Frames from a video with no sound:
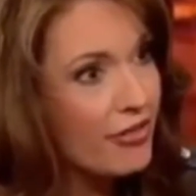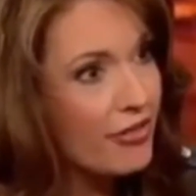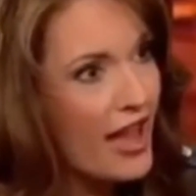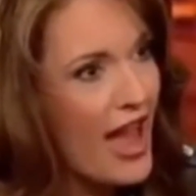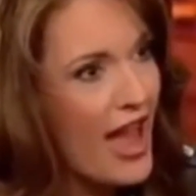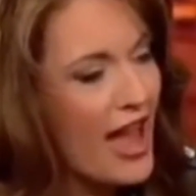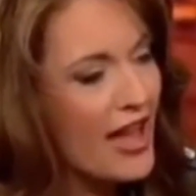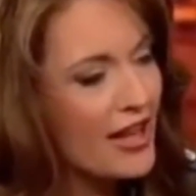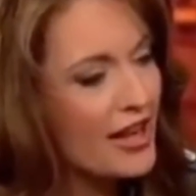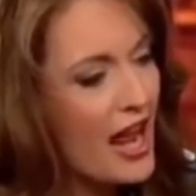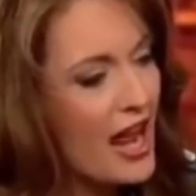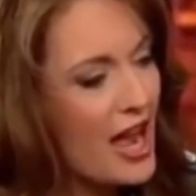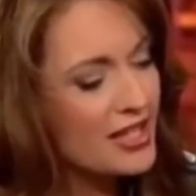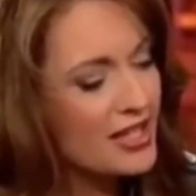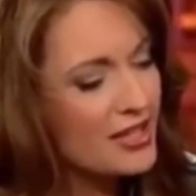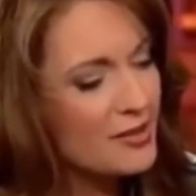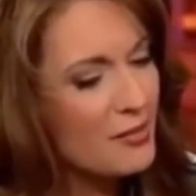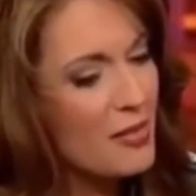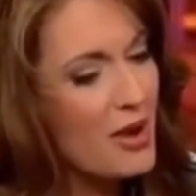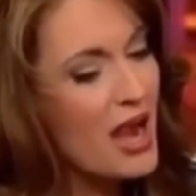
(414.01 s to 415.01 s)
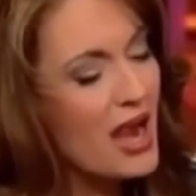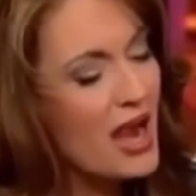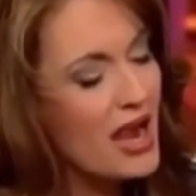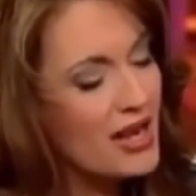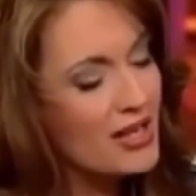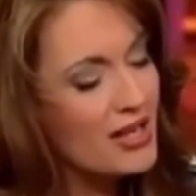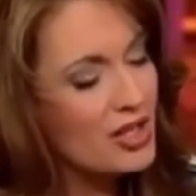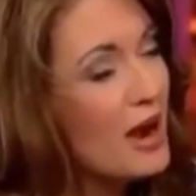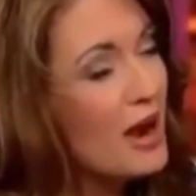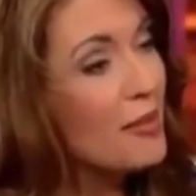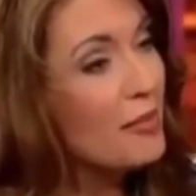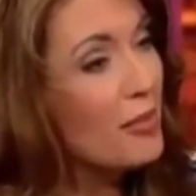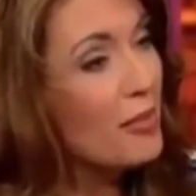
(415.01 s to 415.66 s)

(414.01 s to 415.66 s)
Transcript: J'étais devenue sourde. Et